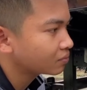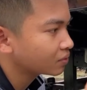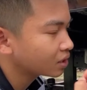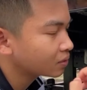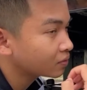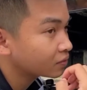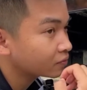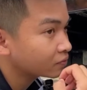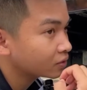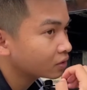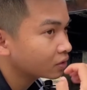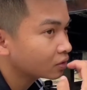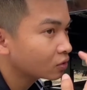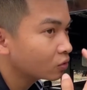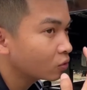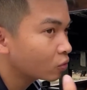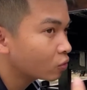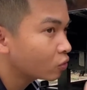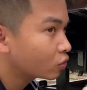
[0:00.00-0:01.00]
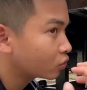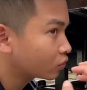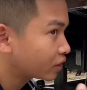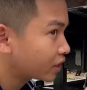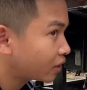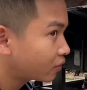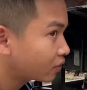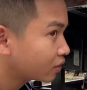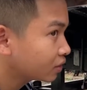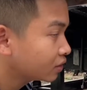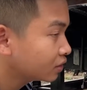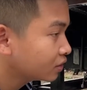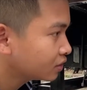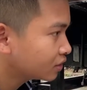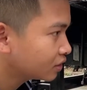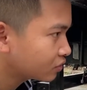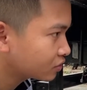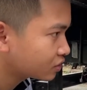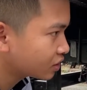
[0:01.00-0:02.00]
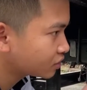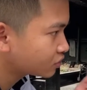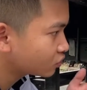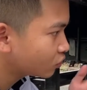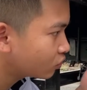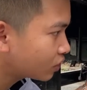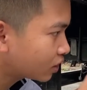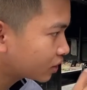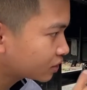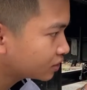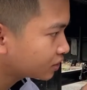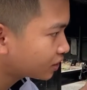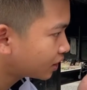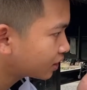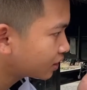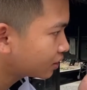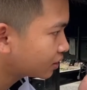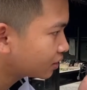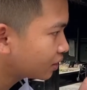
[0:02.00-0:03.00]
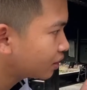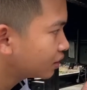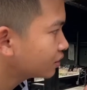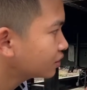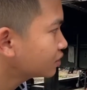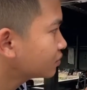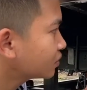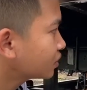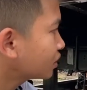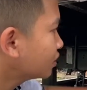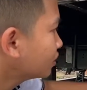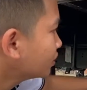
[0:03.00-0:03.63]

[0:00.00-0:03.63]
mà các bạn uh, đổ cua đổ đèo ấy thì nó sẽ xô lệch như này đấy nhưng mà